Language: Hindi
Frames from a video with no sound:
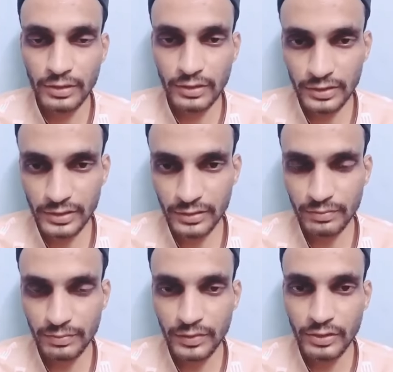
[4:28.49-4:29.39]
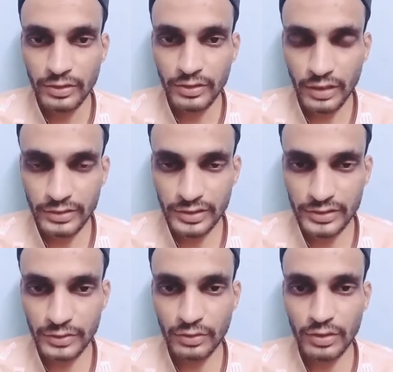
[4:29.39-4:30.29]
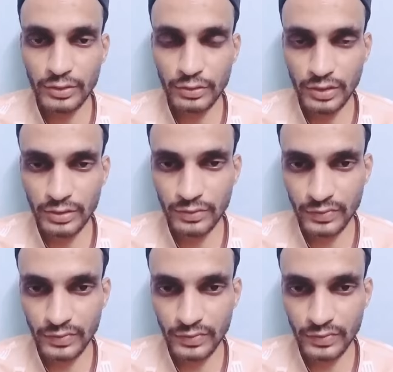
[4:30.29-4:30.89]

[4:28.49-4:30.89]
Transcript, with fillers: लेकिन राजा सिंह और लड्डू यादव